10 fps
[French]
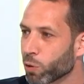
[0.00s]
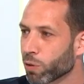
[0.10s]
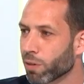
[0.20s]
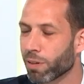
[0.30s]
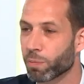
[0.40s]

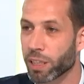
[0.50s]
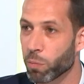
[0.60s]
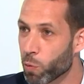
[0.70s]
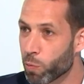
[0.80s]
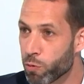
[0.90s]
notion hein, peut-être
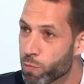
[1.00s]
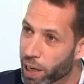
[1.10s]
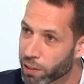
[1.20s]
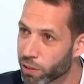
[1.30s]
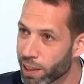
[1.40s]
un peu plus
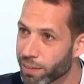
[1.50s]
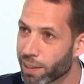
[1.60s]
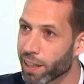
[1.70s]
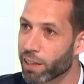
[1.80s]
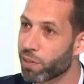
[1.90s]
personnelle,
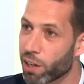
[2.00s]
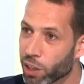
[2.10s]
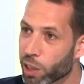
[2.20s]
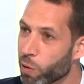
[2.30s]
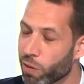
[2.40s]
c'est-à-dire les
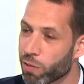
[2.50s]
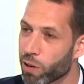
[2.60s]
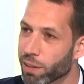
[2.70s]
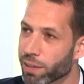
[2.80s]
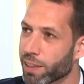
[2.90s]
valeurs qu'ils peuvent
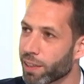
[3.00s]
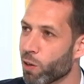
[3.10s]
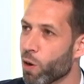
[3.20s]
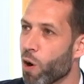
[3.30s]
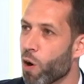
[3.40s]
avoir, c'est
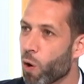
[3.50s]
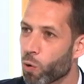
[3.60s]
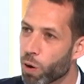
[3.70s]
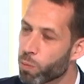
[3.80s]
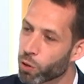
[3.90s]
euh, en
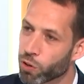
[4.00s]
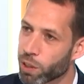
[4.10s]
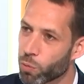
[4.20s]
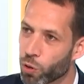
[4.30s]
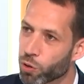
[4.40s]
quoi
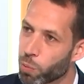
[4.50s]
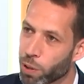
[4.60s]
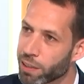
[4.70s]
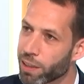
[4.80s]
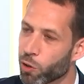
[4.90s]
potentiellement
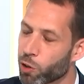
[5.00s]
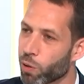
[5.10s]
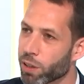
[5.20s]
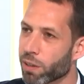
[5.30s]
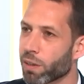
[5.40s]
l'entreprise qui
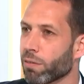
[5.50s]
rejoignent euh,